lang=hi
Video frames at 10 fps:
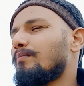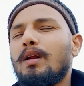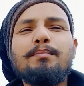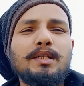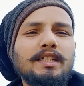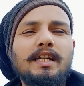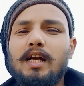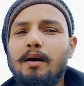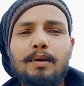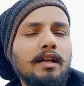ब्रह्मचर्य
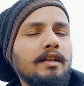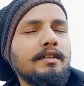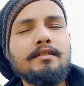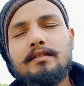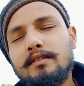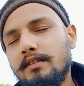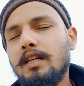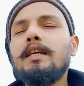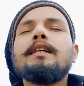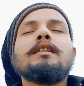का पालन
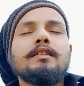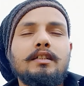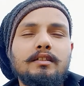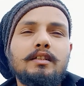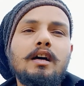नहीं कर सकता